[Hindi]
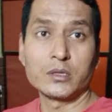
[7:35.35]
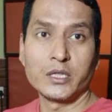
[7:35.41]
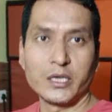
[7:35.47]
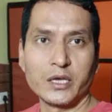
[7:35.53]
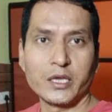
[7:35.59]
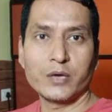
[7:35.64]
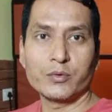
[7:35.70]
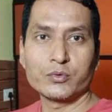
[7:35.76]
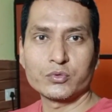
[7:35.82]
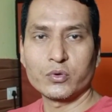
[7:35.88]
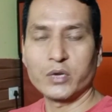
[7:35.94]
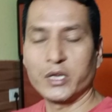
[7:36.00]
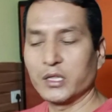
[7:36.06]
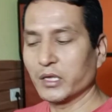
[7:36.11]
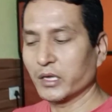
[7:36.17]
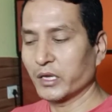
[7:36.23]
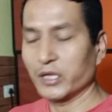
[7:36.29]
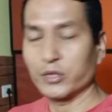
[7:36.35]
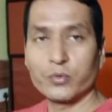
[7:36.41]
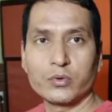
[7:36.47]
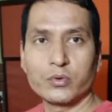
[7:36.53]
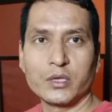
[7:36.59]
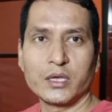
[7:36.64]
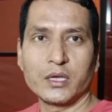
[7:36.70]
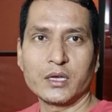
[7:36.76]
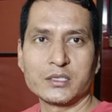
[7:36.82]
देंगे उसको नहीं देंगे तो
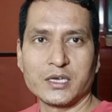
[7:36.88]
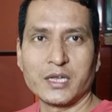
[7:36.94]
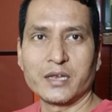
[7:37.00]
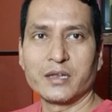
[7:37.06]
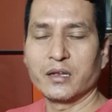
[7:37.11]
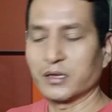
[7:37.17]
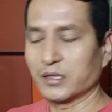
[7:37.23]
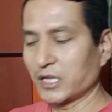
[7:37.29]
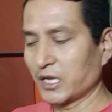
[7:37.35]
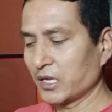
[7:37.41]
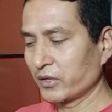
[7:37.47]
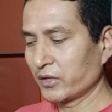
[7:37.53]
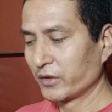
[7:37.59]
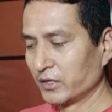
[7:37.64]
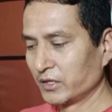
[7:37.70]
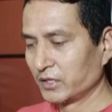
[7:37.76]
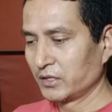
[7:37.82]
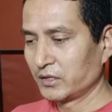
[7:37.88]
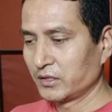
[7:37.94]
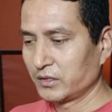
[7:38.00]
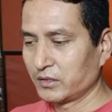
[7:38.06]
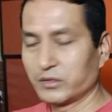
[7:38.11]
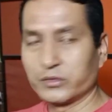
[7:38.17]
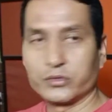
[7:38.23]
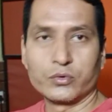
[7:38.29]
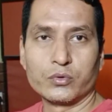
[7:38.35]
ये अच्छा नहीं लगता है
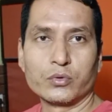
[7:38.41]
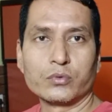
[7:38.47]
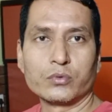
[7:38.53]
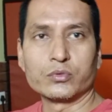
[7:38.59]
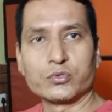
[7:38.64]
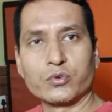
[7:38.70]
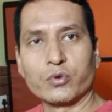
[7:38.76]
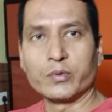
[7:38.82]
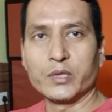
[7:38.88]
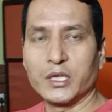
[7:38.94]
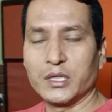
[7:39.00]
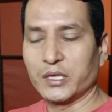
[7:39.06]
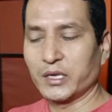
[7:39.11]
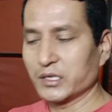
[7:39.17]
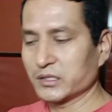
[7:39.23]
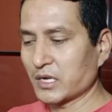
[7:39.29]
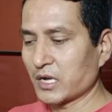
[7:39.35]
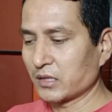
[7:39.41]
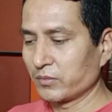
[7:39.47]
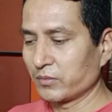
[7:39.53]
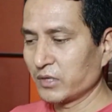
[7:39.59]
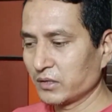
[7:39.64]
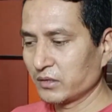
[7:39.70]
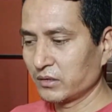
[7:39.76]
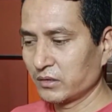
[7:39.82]
तो उसको भी दे देंगे साथ में